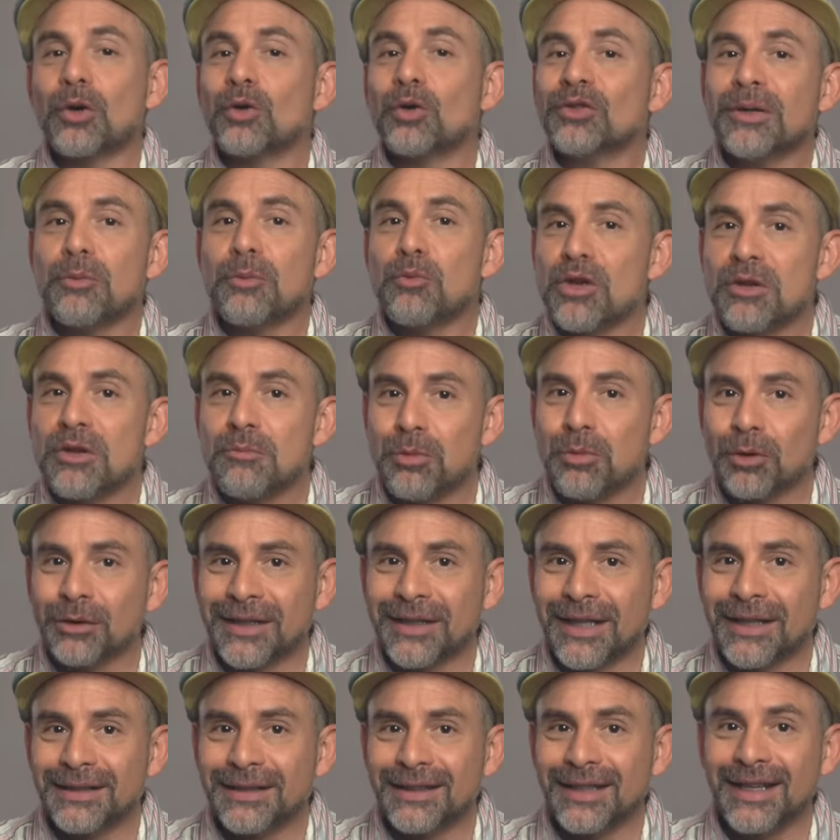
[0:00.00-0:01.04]
cosa muy
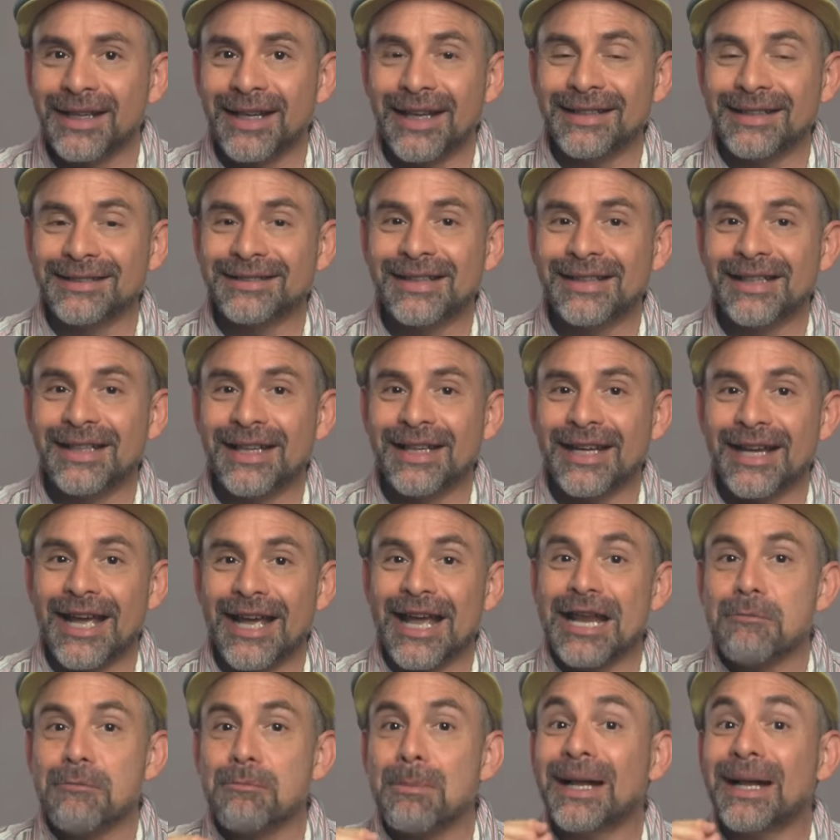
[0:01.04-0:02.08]
importante es que
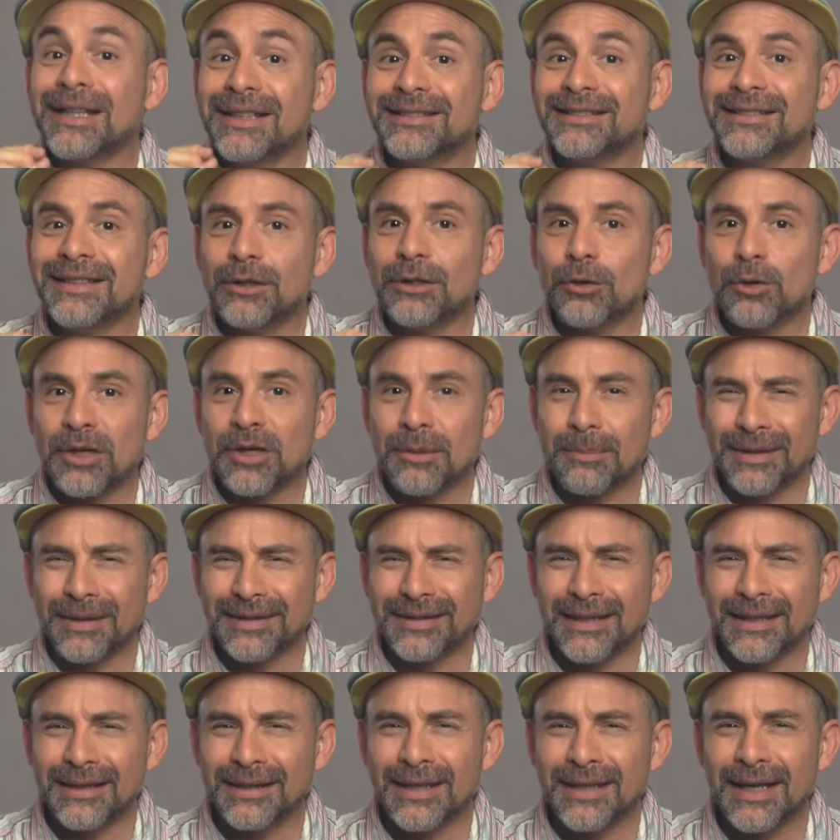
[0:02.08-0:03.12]
el manicero
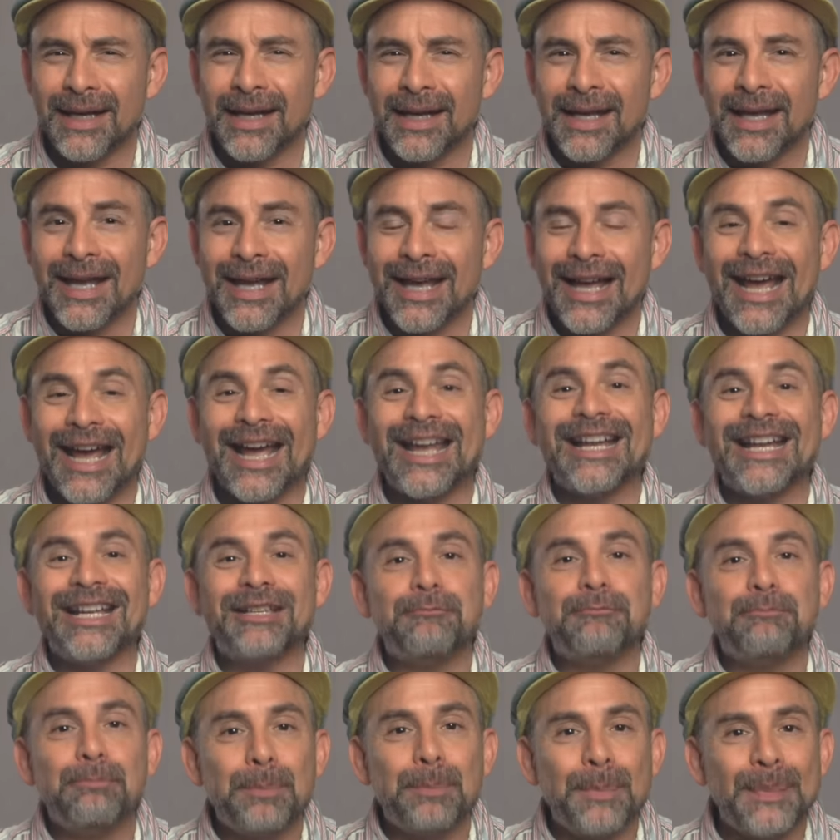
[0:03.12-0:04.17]
representa el
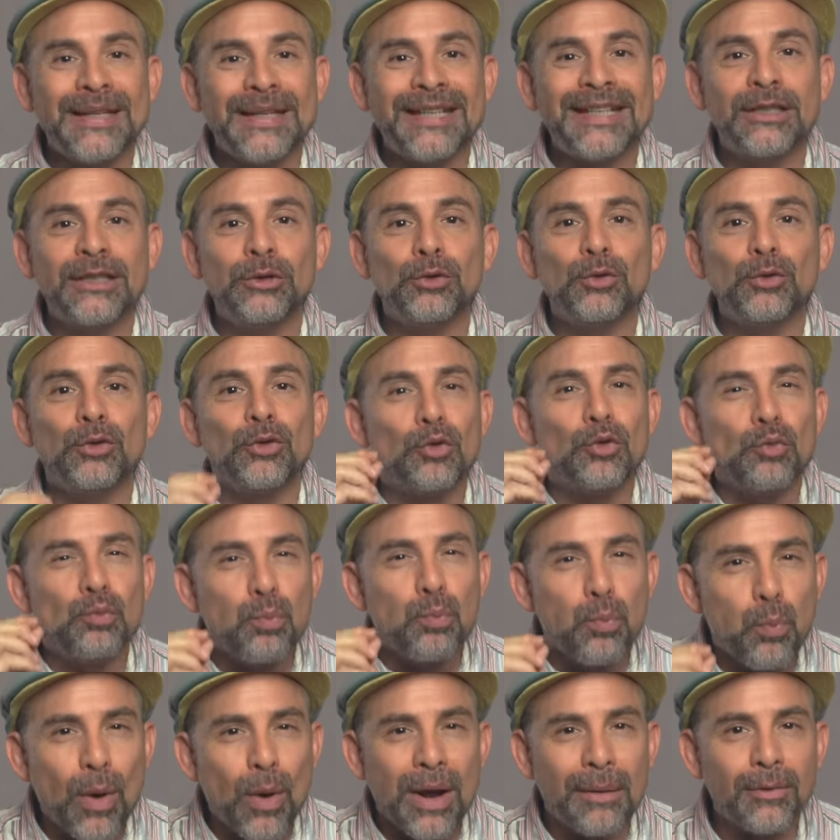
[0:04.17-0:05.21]
espíritu de un
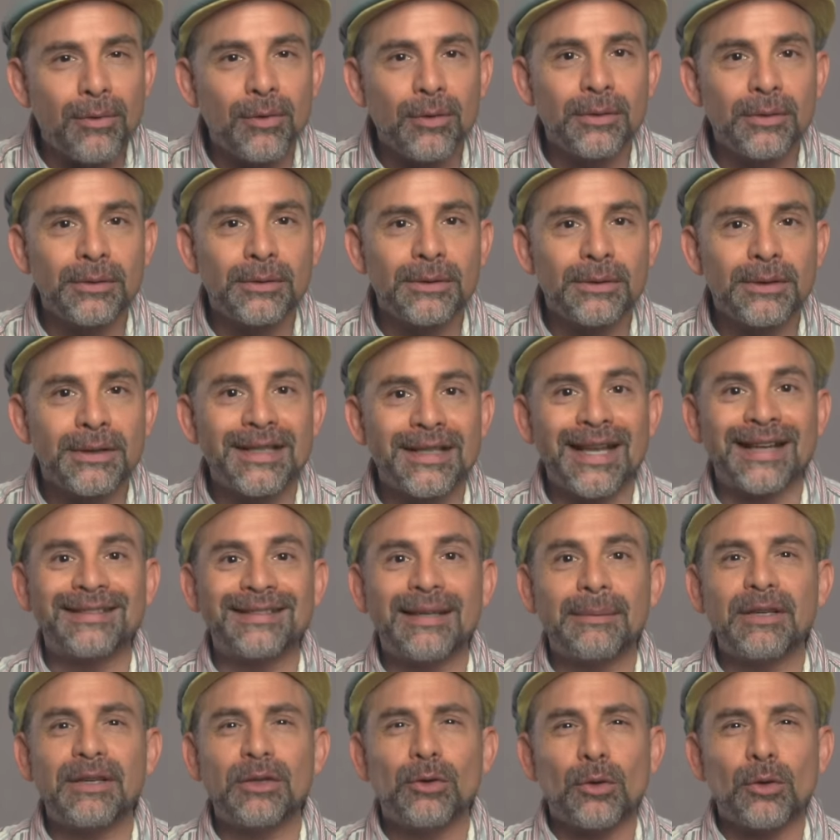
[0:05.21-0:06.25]
pueblo ha
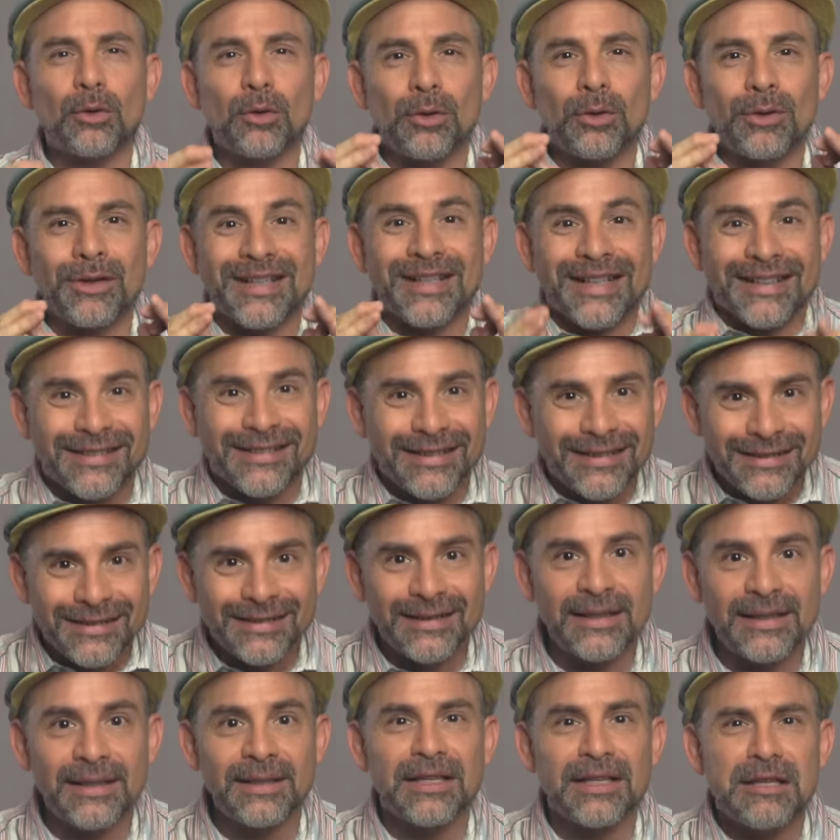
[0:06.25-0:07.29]
sabido
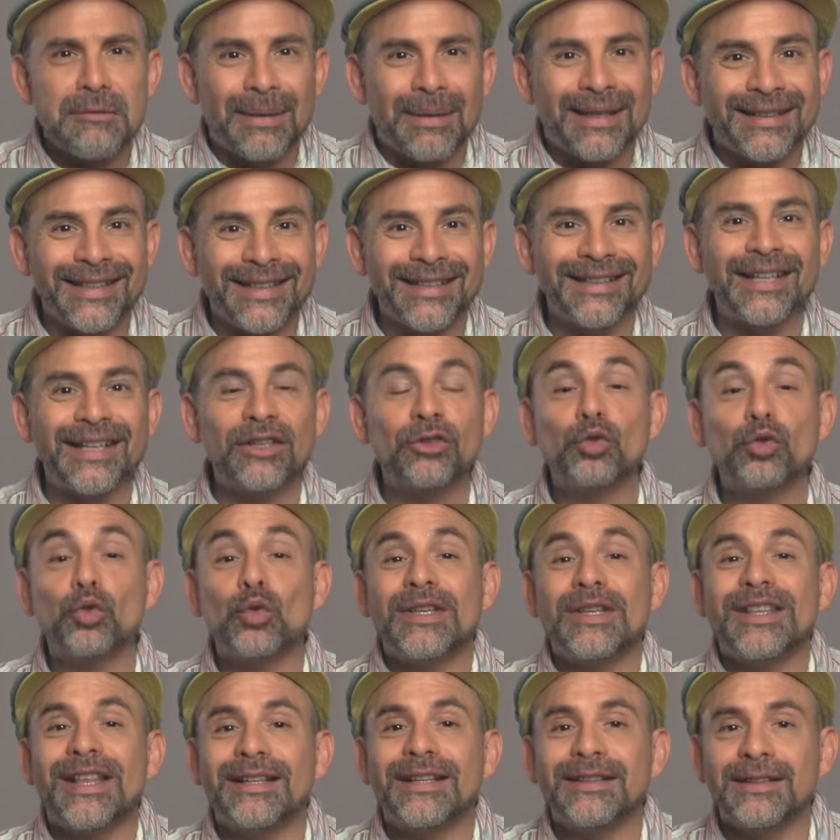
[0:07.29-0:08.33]
resistir y mantener su
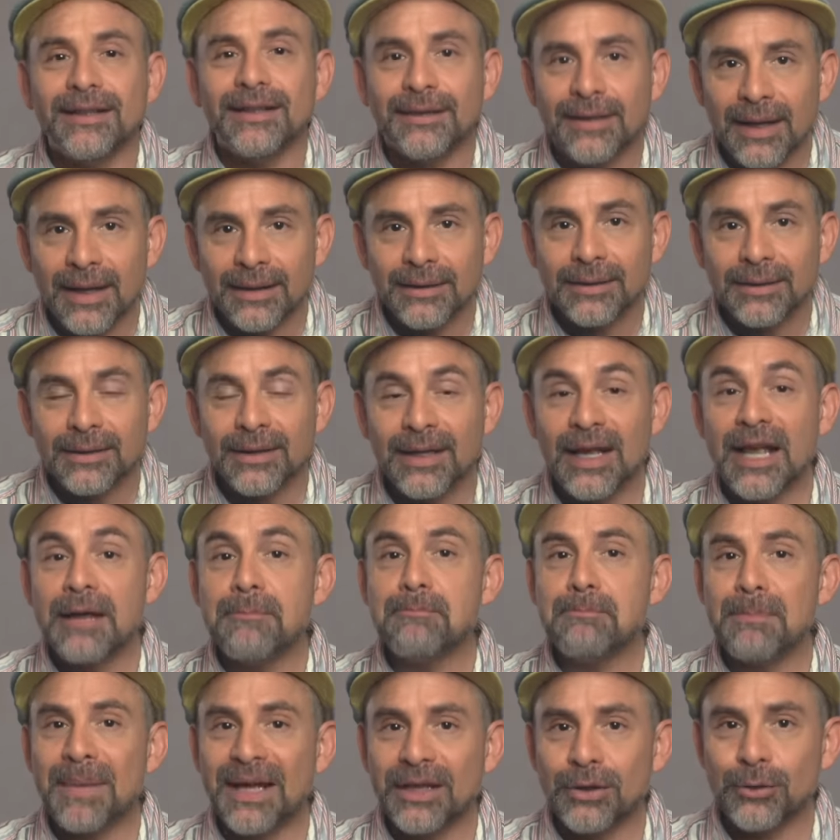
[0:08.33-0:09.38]
identidad
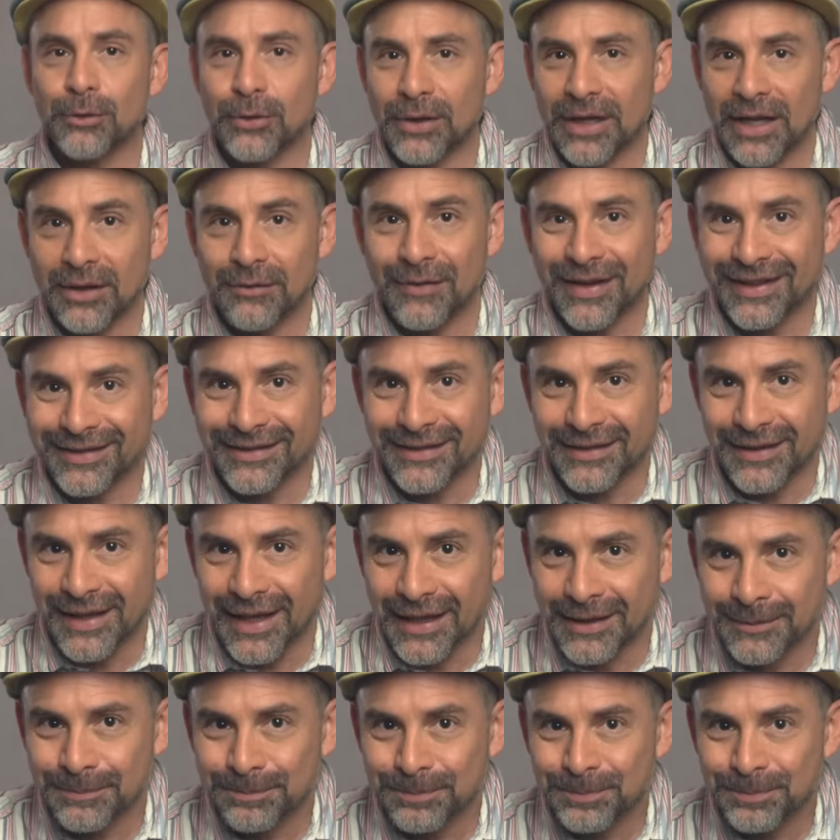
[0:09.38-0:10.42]
en medio de la
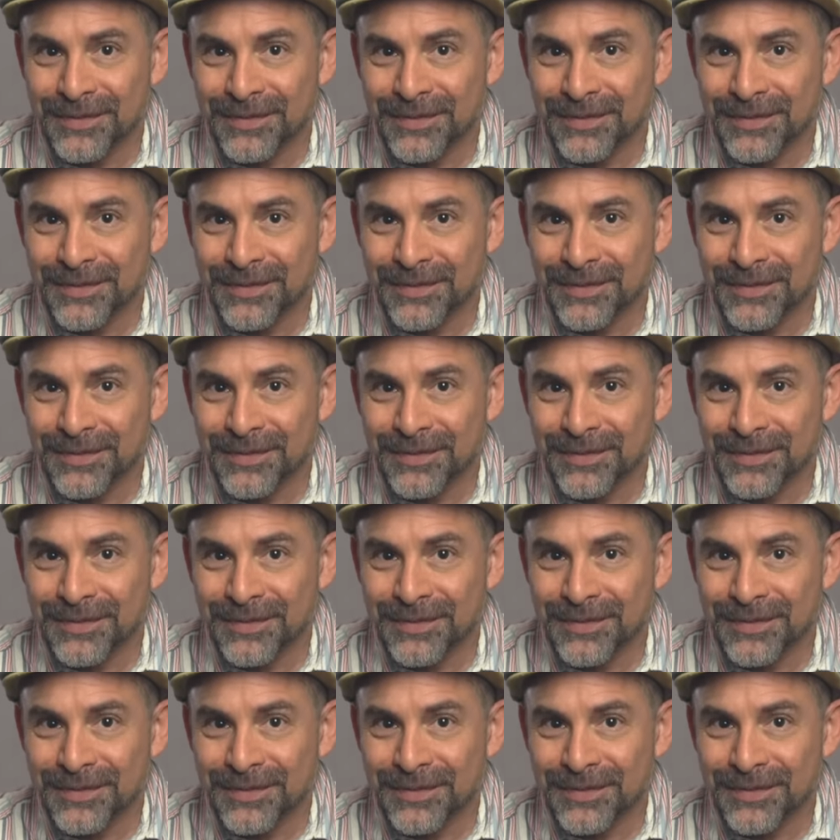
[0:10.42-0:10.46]
adversidad.